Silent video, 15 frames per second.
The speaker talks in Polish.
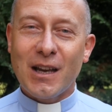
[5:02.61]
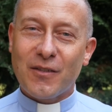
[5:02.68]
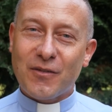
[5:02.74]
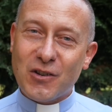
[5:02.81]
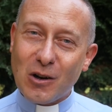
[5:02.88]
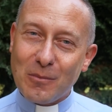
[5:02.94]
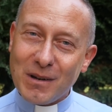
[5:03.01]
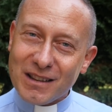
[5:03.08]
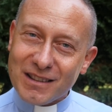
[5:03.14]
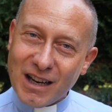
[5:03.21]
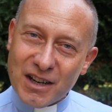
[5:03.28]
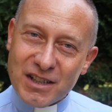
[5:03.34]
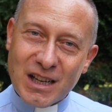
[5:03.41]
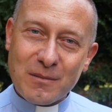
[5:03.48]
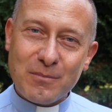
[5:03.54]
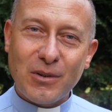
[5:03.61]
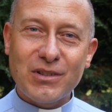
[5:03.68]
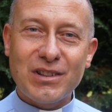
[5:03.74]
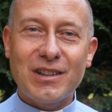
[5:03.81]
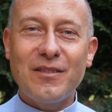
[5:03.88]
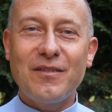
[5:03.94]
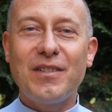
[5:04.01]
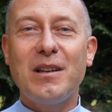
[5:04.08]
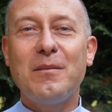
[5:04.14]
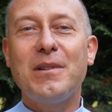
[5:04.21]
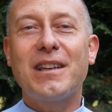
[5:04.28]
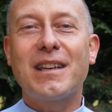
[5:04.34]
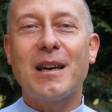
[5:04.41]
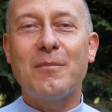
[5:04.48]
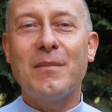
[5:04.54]
w komentarzach pod tym
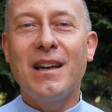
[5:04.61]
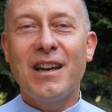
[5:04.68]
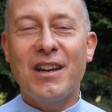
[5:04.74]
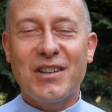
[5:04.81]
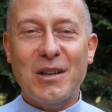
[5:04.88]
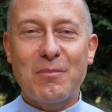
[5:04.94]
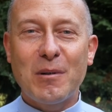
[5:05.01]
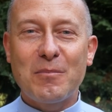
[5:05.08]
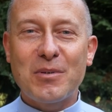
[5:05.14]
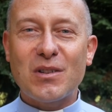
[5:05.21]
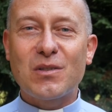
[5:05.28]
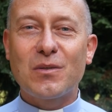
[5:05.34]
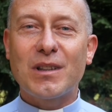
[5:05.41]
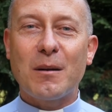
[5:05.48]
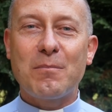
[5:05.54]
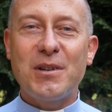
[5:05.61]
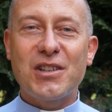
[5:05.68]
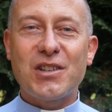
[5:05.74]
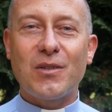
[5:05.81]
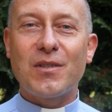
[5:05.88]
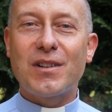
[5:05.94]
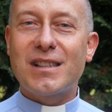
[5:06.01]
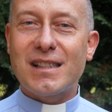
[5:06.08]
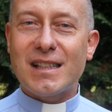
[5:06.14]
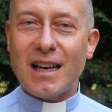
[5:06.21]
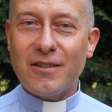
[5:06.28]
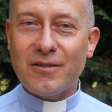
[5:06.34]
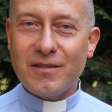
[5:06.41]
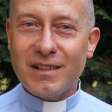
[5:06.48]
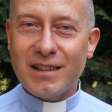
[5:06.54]
filmikiem, niech po prostu napiszą
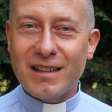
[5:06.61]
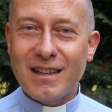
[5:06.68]
chcę